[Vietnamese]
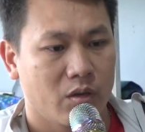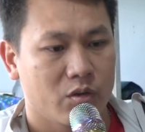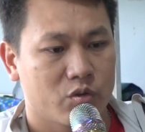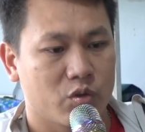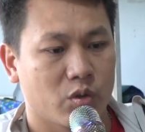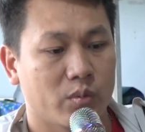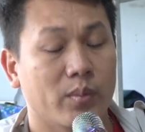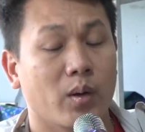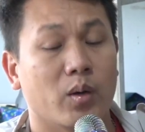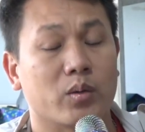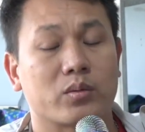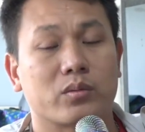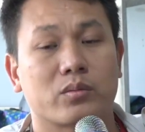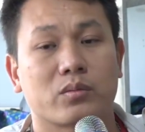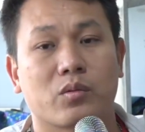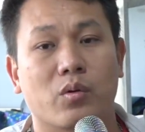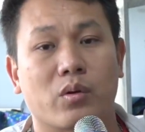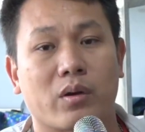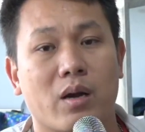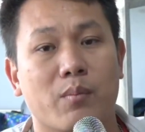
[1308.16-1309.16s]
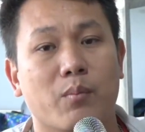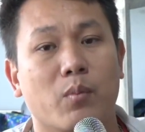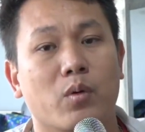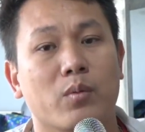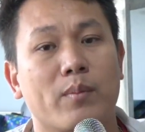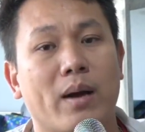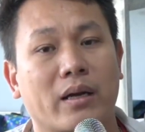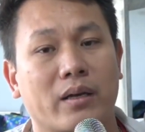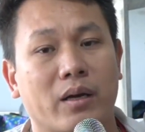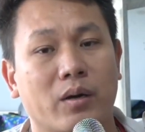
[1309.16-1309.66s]
số 1 của các
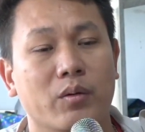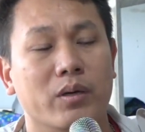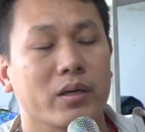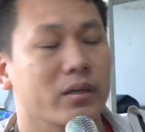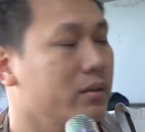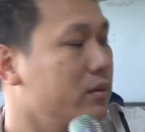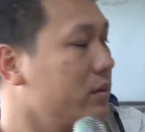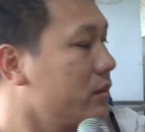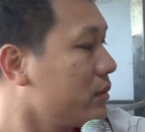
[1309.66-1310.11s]
mỗi bảng đấu ấy